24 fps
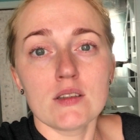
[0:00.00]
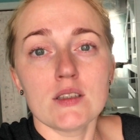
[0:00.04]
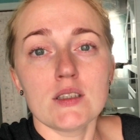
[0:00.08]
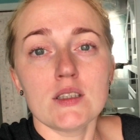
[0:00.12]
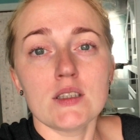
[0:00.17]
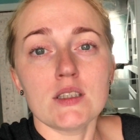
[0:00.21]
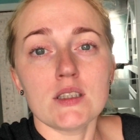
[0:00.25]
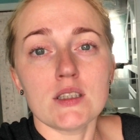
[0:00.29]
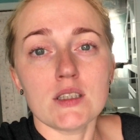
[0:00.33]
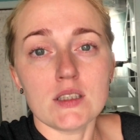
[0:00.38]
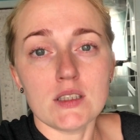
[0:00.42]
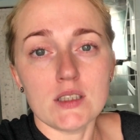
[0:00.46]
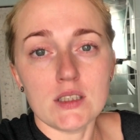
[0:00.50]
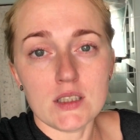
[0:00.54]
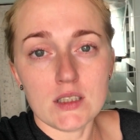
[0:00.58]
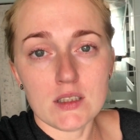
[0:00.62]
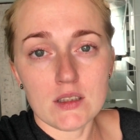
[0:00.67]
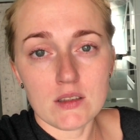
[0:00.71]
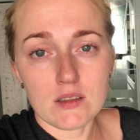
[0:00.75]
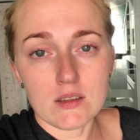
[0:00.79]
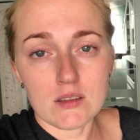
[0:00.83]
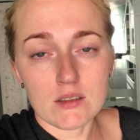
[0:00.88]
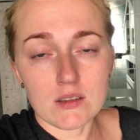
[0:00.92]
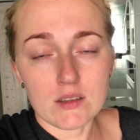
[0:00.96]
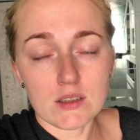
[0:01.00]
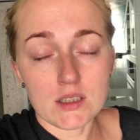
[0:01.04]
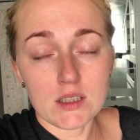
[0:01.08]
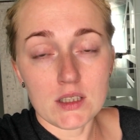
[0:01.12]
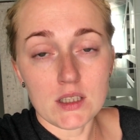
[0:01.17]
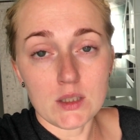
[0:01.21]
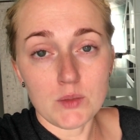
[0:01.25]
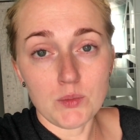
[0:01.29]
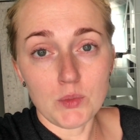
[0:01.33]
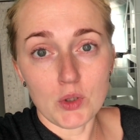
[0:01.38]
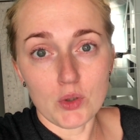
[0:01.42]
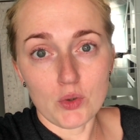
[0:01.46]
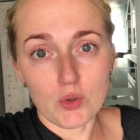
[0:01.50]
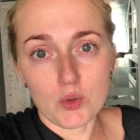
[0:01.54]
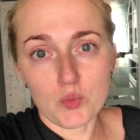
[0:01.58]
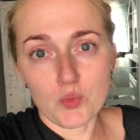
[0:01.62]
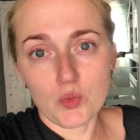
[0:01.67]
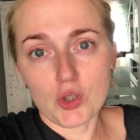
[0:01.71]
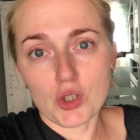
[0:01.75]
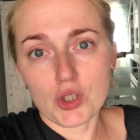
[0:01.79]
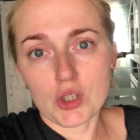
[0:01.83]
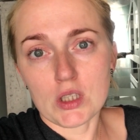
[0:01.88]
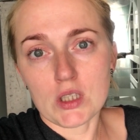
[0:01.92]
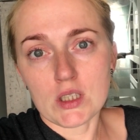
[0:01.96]
сидит э, с детьми. То есть
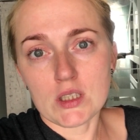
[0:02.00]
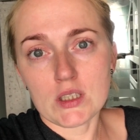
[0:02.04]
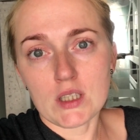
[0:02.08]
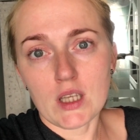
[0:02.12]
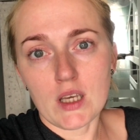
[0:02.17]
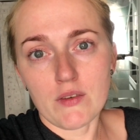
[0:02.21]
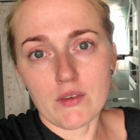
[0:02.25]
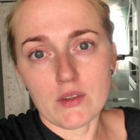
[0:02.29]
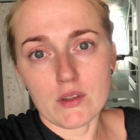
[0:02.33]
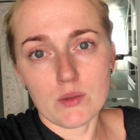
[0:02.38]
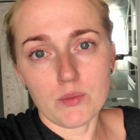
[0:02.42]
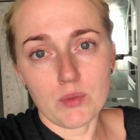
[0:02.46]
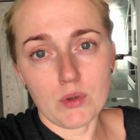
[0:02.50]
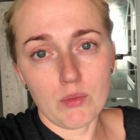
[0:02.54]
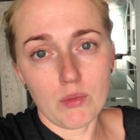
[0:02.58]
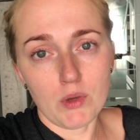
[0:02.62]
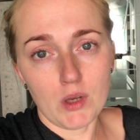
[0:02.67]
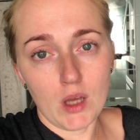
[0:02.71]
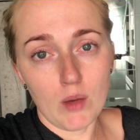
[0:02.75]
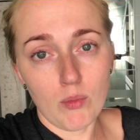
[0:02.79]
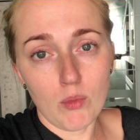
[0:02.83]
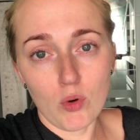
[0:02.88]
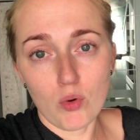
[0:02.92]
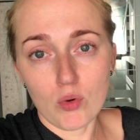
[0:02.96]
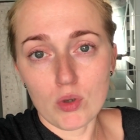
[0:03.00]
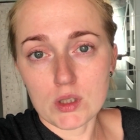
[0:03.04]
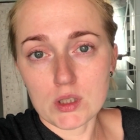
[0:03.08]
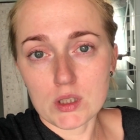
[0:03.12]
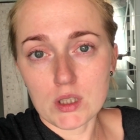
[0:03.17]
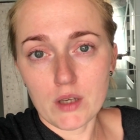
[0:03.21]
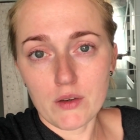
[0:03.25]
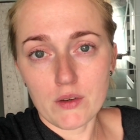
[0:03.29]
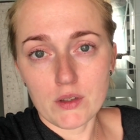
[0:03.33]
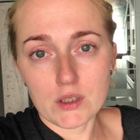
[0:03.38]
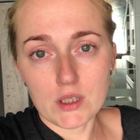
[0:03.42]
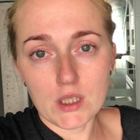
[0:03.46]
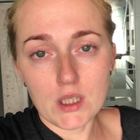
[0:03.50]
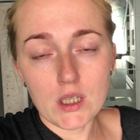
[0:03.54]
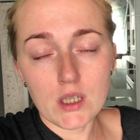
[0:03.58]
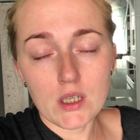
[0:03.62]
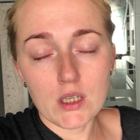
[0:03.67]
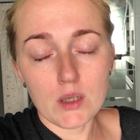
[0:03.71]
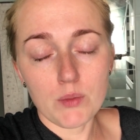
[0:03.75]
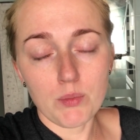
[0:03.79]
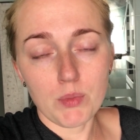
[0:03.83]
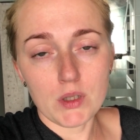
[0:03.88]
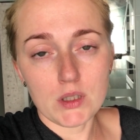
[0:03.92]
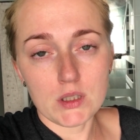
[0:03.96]
можно оставить, например, я могу оставить
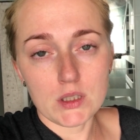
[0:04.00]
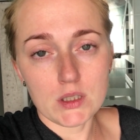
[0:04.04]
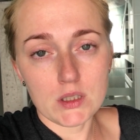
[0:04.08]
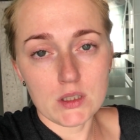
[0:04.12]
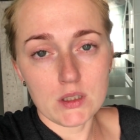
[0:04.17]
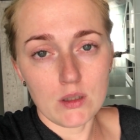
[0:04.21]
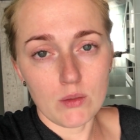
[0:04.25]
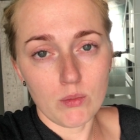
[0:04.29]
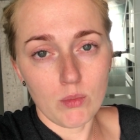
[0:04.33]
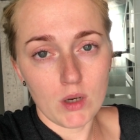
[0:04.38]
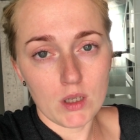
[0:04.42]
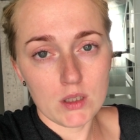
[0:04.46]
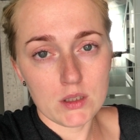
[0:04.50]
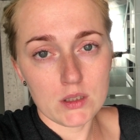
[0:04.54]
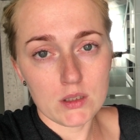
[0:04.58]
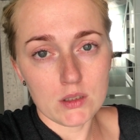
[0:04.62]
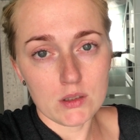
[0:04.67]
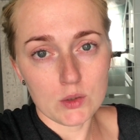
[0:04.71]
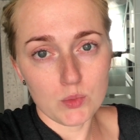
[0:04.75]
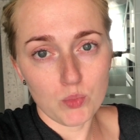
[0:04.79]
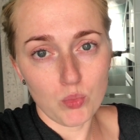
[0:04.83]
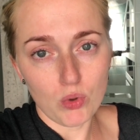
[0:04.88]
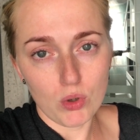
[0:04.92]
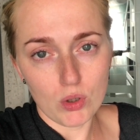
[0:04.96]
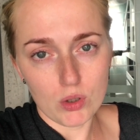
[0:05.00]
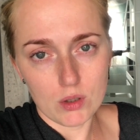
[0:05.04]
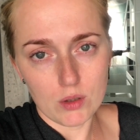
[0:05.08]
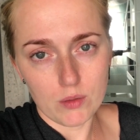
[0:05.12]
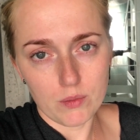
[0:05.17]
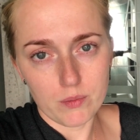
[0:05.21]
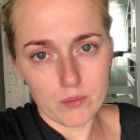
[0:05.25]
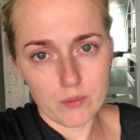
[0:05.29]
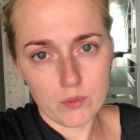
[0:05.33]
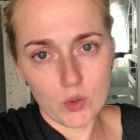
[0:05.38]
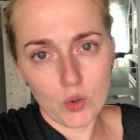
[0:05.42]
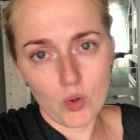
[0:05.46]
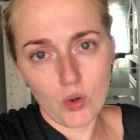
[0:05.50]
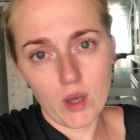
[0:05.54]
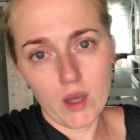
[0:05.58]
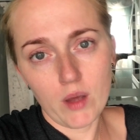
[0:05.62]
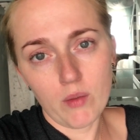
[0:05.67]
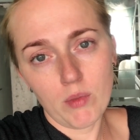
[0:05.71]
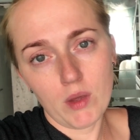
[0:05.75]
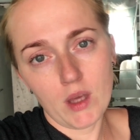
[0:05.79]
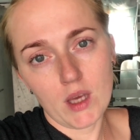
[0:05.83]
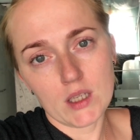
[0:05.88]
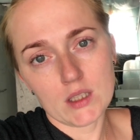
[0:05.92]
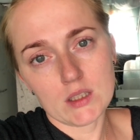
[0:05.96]
Эрика и пойти заниматься спортом. Но
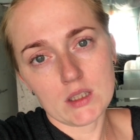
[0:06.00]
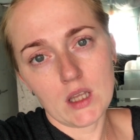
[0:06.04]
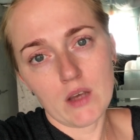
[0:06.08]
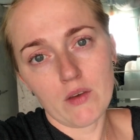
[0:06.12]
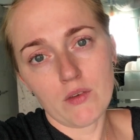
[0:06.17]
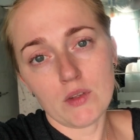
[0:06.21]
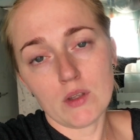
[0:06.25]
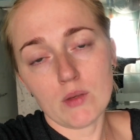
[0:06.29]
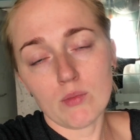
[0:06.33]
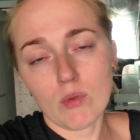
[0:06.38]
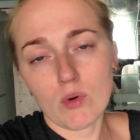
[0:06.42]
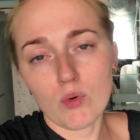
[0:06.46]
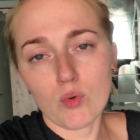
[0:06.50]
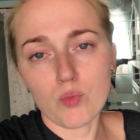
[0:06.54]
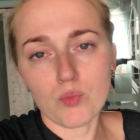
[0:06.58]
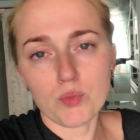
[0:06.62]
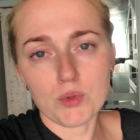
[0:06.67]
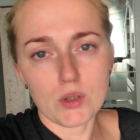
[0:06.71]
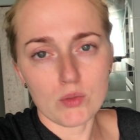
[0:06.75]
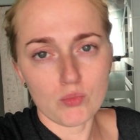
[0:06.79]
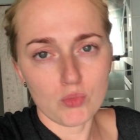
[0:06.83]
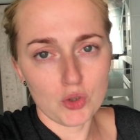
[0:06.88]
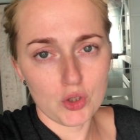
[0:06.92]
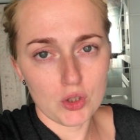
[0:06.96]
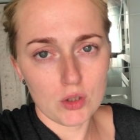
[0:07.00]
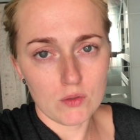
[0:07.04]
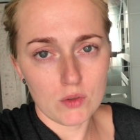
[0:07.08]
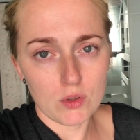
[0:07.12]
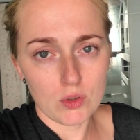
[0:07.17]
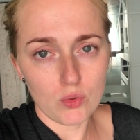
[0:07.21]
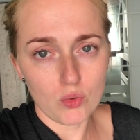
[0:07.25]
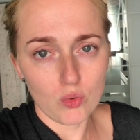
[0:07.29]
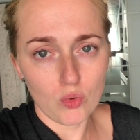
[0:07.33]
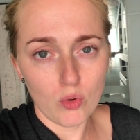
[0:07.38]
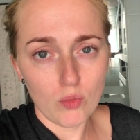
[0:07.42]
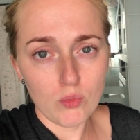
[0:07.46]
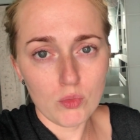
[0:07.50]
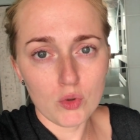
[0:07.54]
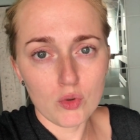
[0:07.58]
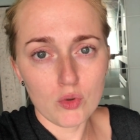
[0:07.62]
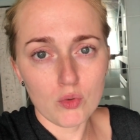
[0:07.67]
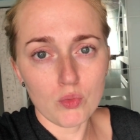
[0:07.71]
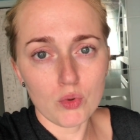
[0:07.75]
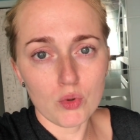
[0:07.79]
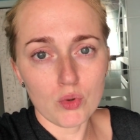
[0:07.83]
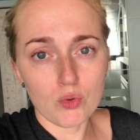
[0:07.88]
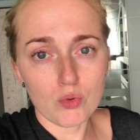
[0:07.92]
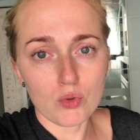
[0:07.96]
Эми я оставить не могу, потому что в эту
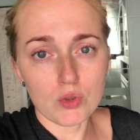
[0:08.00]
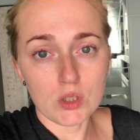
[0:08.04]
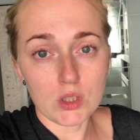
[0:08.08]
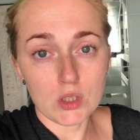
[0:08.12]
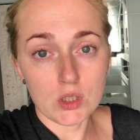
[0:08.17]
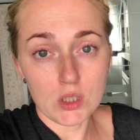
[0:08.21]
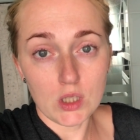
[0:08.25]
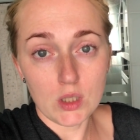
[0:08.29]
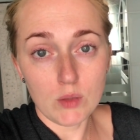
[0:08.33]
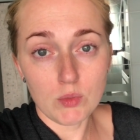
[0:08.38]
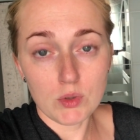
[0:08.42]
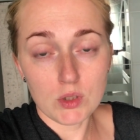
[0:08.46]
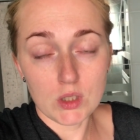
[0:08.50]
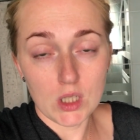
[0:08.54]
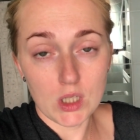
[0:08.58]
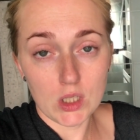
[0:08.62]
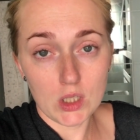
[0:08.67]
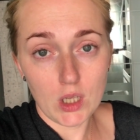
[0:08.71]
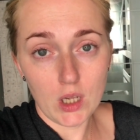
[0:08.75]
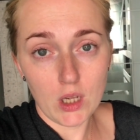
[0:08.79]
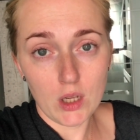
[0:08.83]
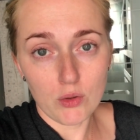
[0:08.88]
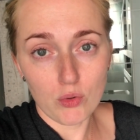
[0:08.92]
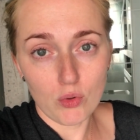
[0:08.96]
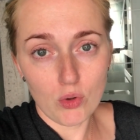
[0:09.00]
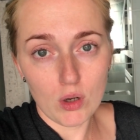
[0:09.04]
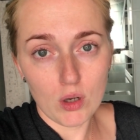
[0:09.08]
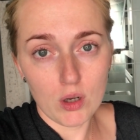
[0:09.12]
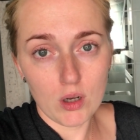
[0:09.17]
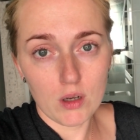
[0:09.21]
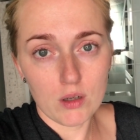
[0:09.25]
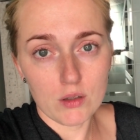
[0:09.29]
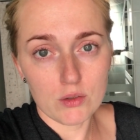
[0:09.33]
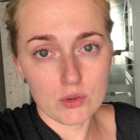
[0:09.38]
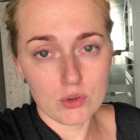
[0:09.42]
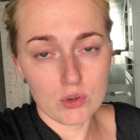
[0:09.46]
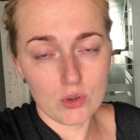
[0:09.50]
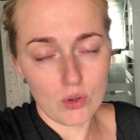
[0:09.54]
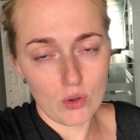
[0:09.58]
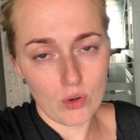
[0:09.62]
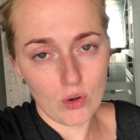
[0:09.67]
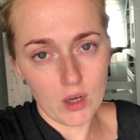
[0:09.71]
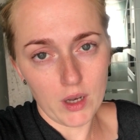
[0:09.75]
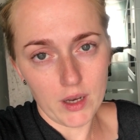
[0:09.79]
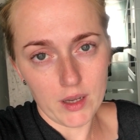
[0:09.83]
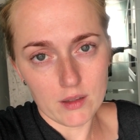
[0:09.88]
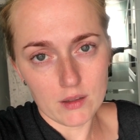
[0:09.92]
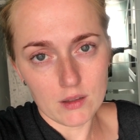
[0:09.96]
комнату берут детей без родителей только с
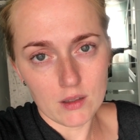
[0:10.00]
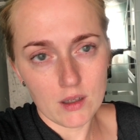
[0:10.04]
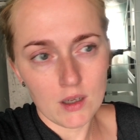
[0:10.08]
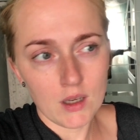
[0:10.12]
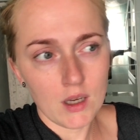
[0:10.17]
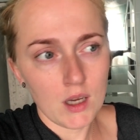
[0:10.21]
трех лет.